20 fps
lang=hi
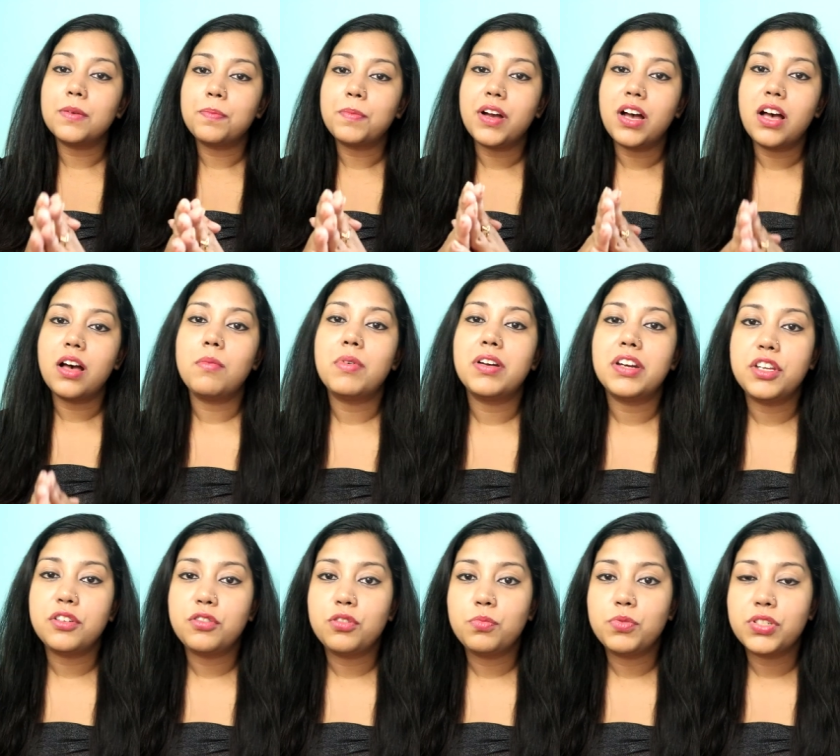सबका
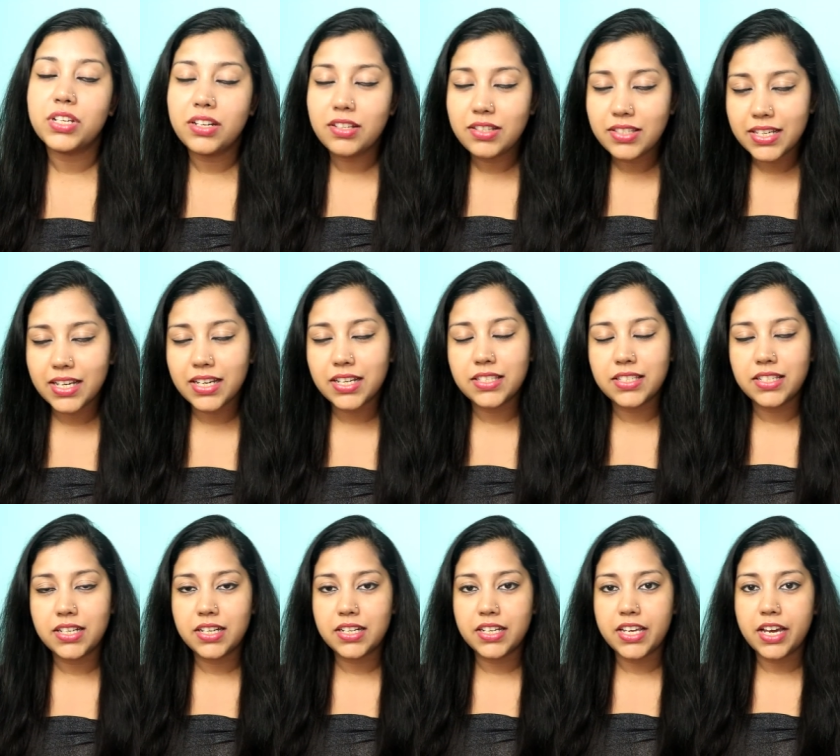हमारे यूट्यूब चैनल जायगा
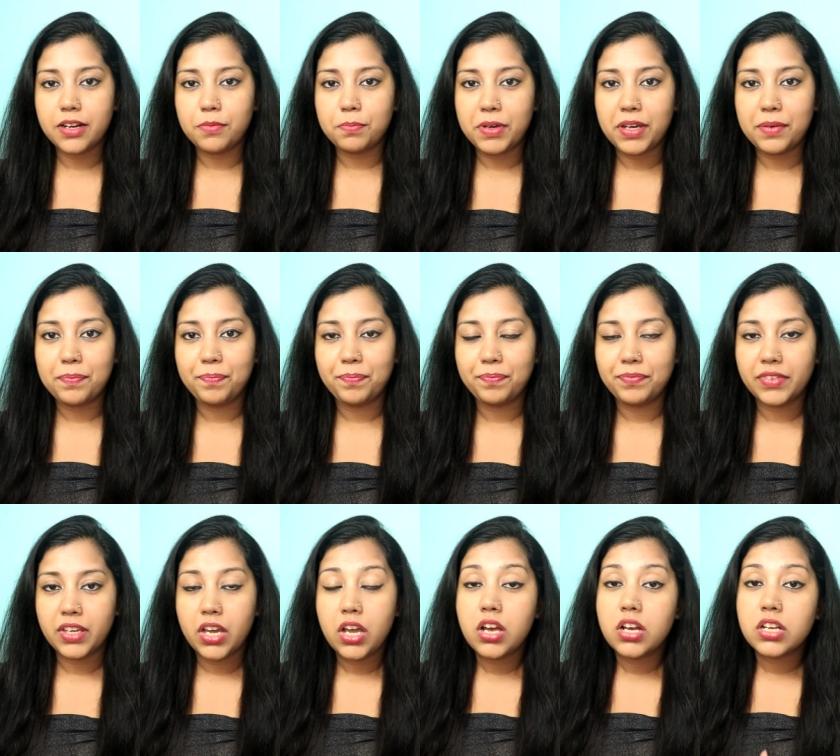सिला ज्ञान पे
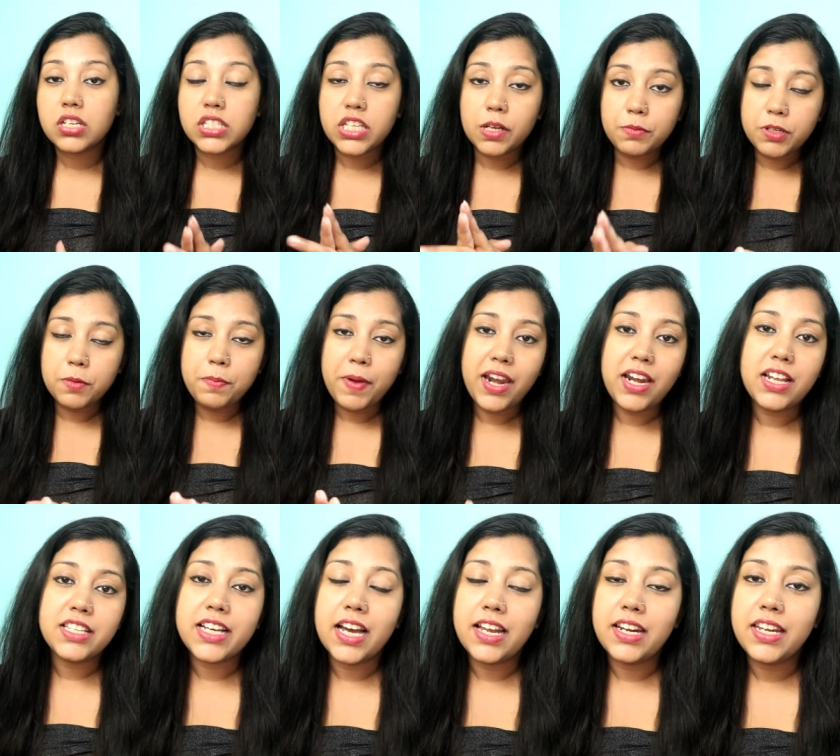सबसे
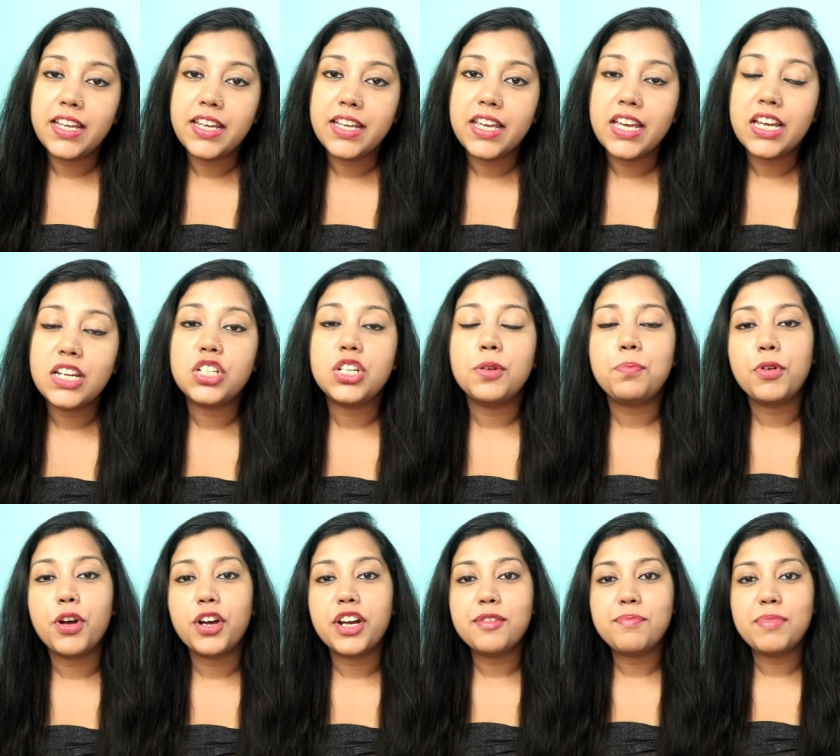पहले जान लेंगे
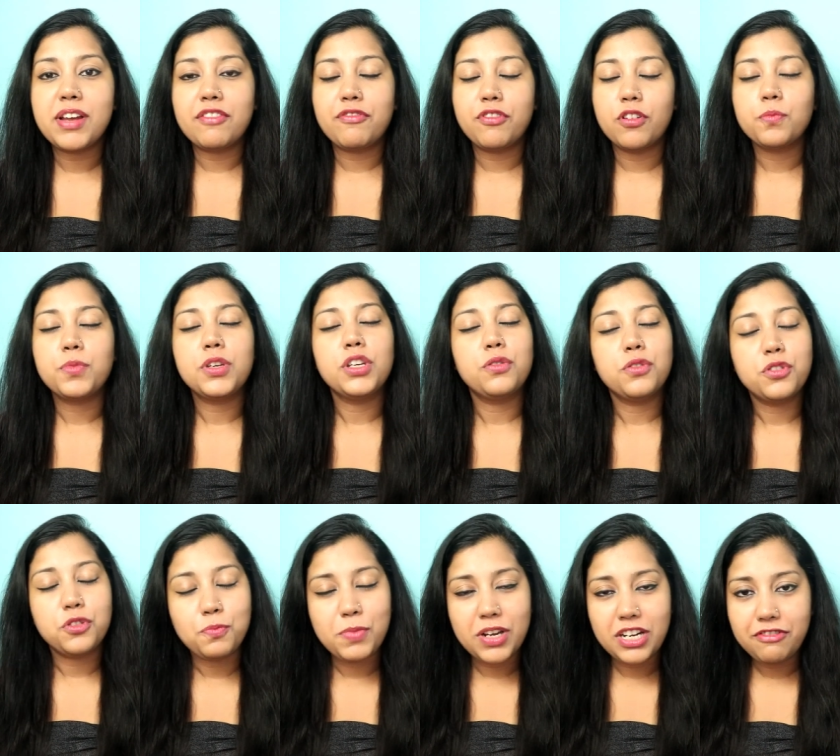शिप रॉकेट प्लेटफॉर्म की
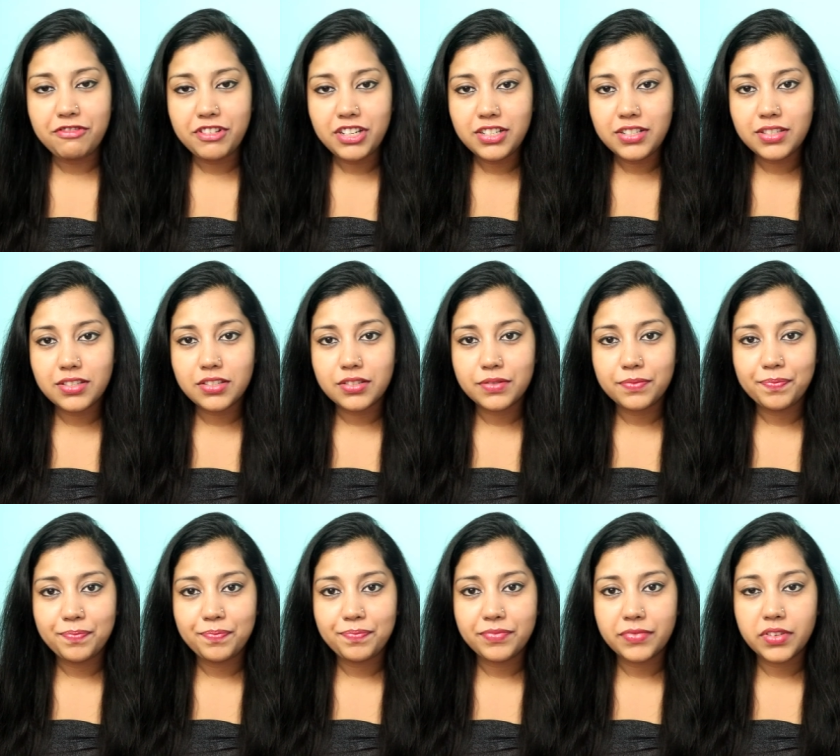कुछ बेनिफिट्स
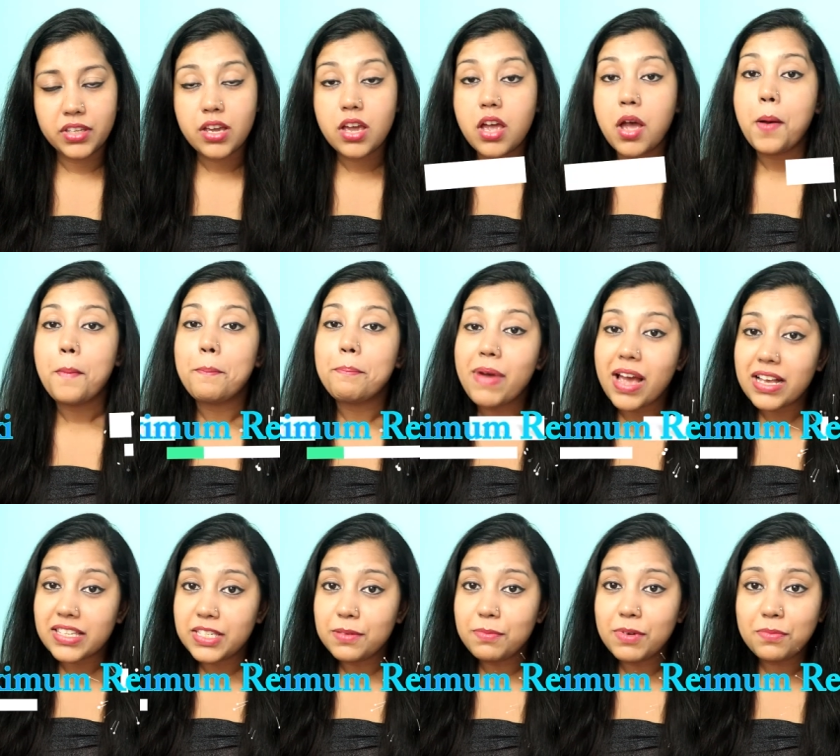
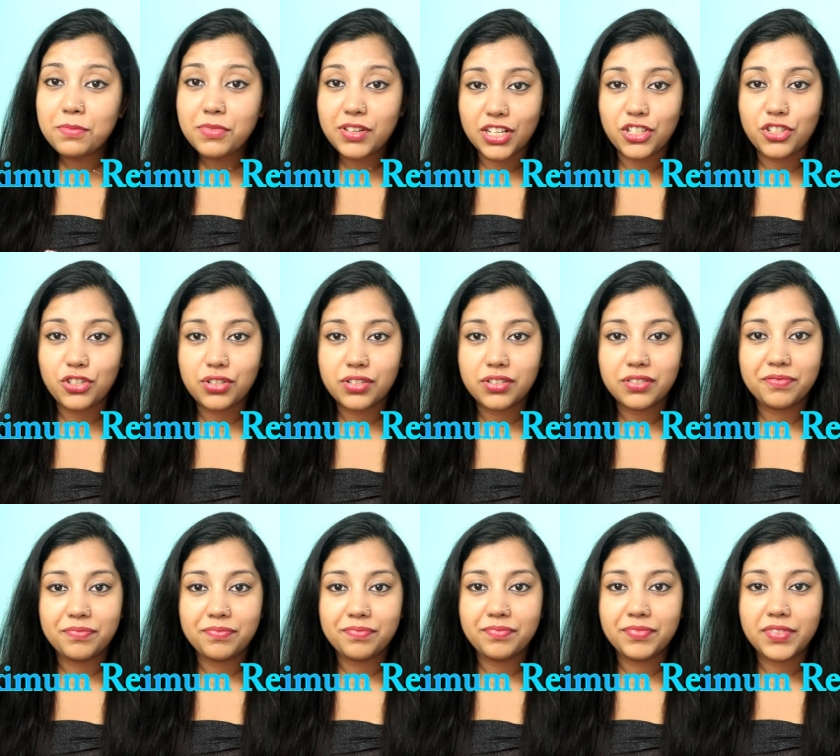मैक्सिमम रीच
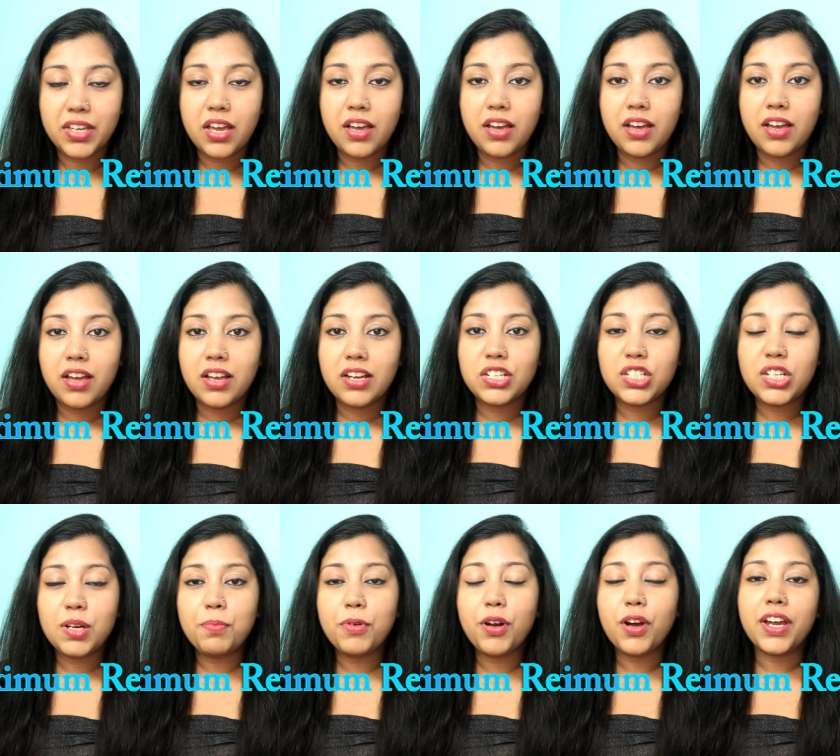
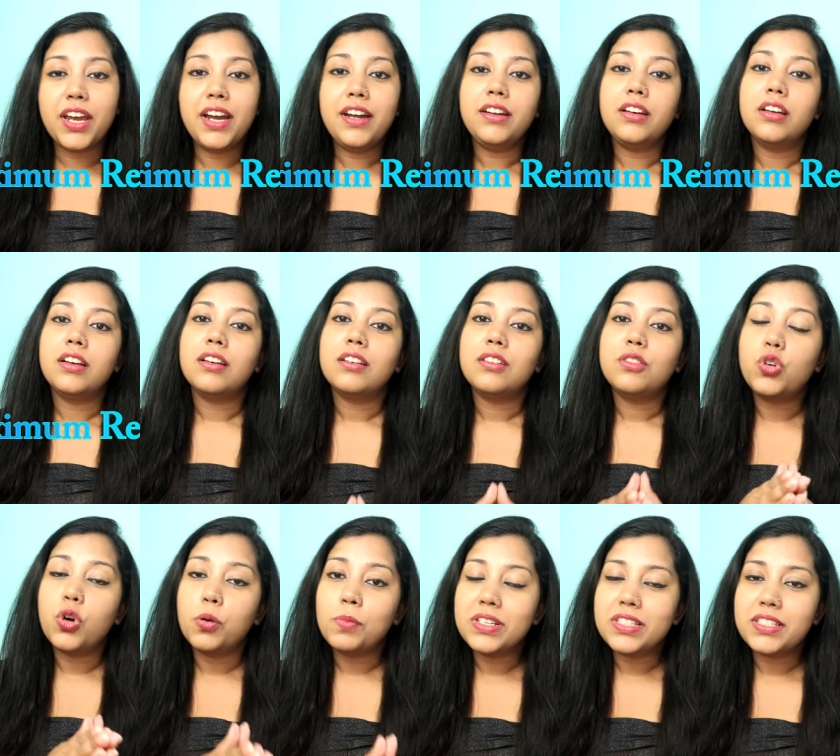शिप रॉकेट
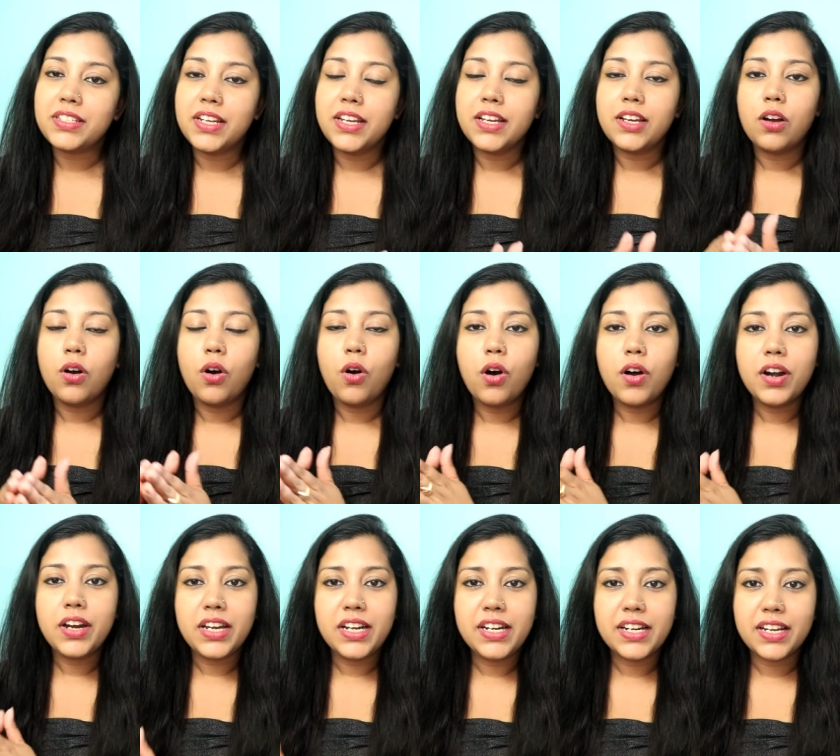डोमेस्टिक
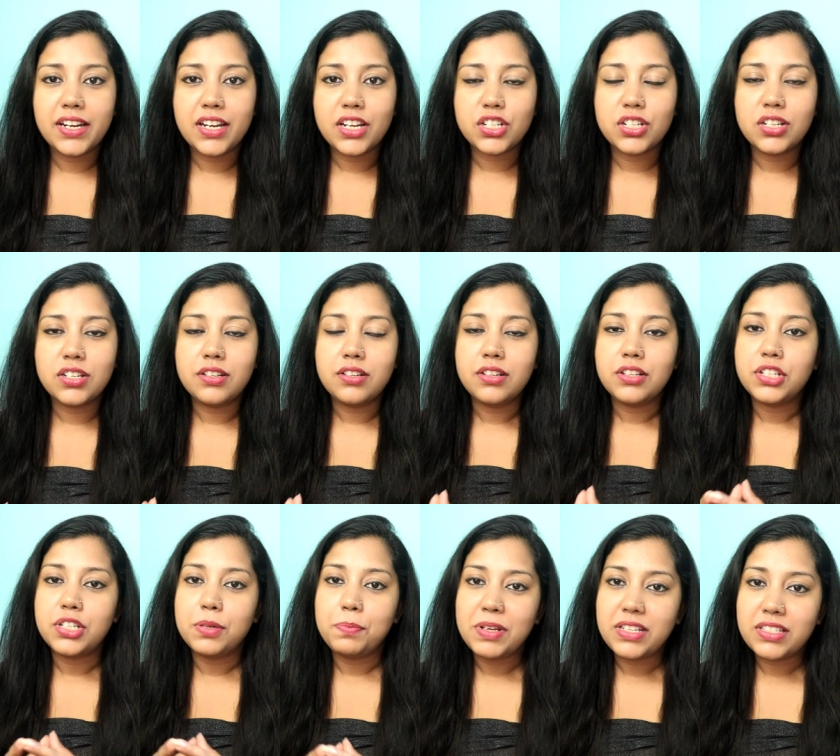और इंटरनेशनल
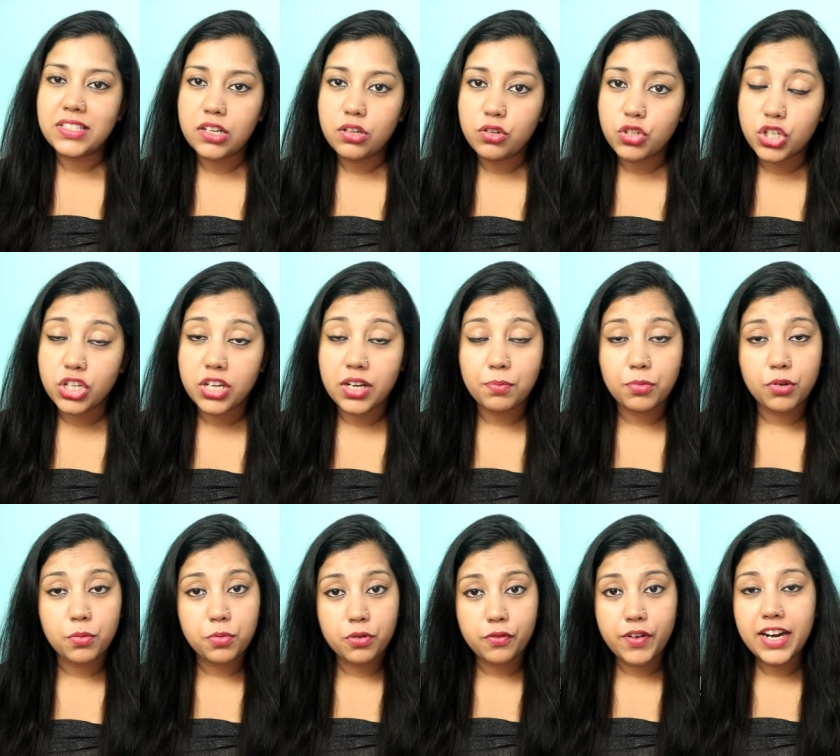शिपिंग सोल्यूशन
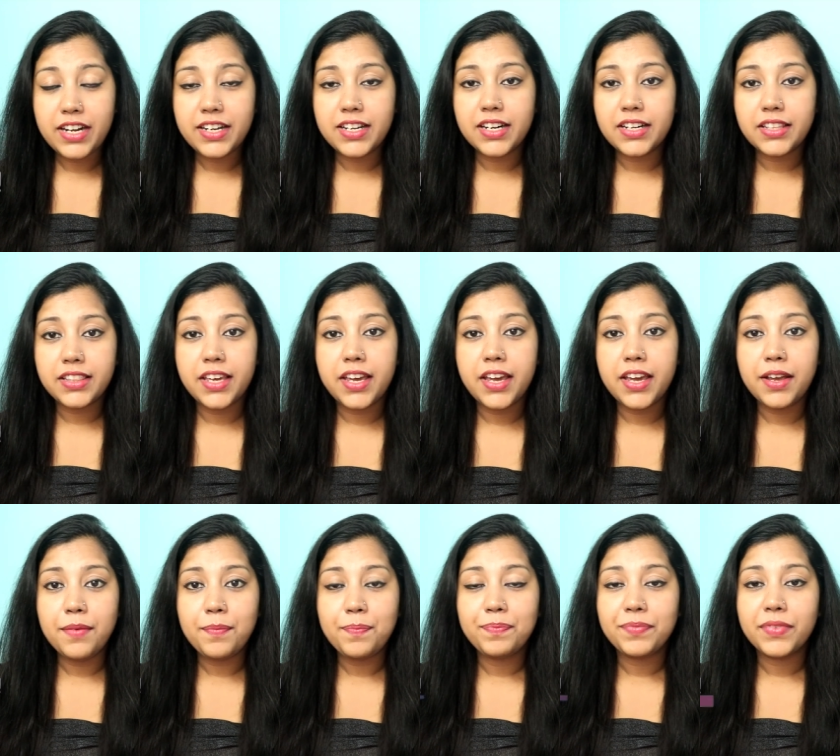आपको प्रोवाइड करते
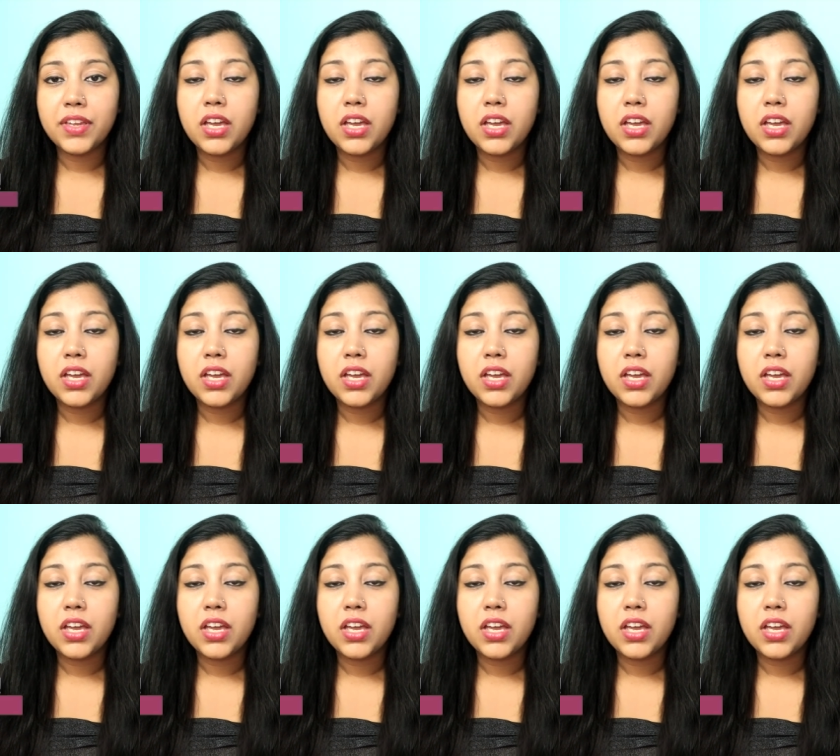हैं